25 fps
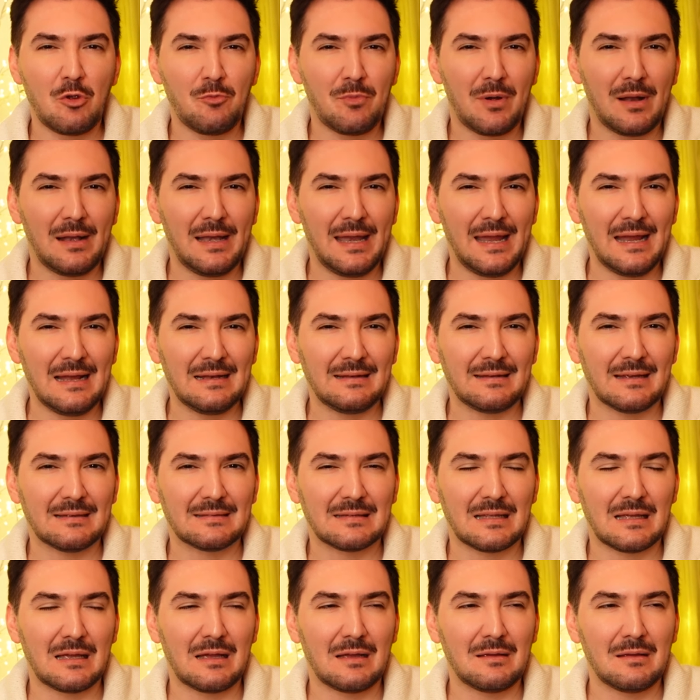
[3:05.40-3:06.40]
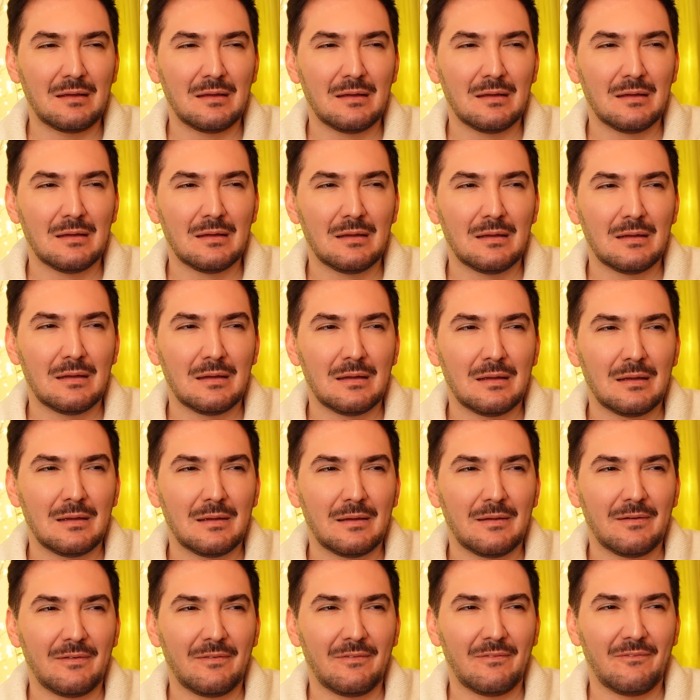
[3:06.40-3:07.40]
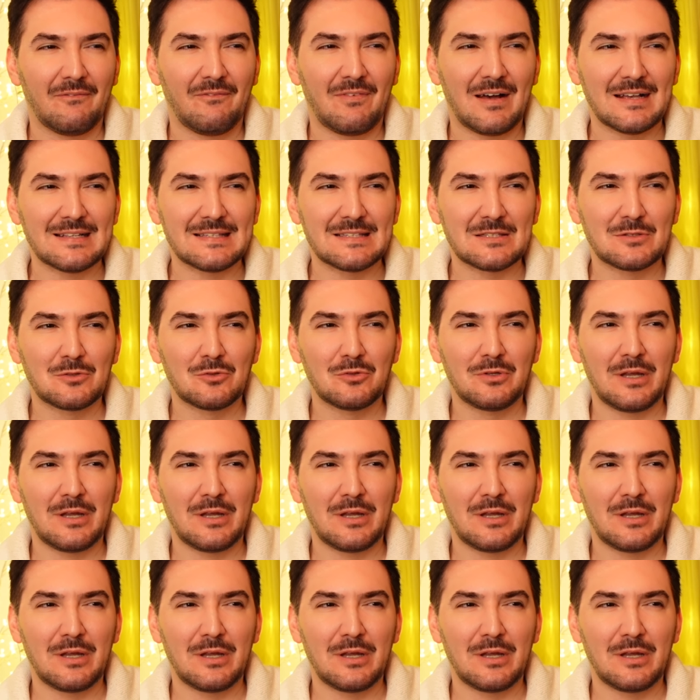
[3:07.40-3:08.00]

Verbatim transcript: überlegen, Tessa, was du